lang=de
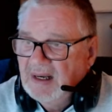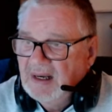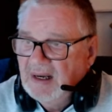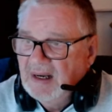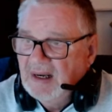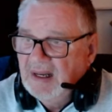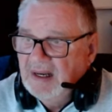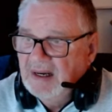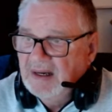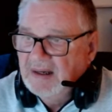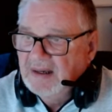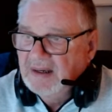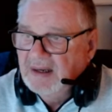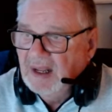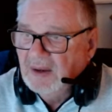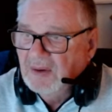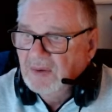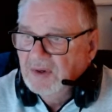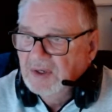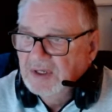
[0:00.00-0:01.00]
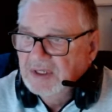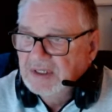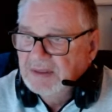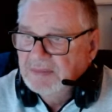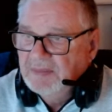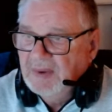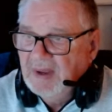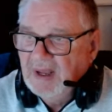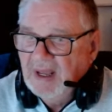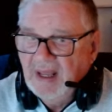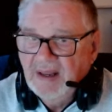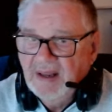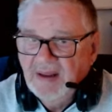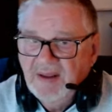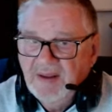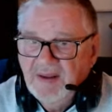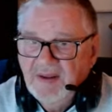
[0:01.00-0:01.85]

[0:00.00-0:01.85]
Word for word: liegt der Kurs bei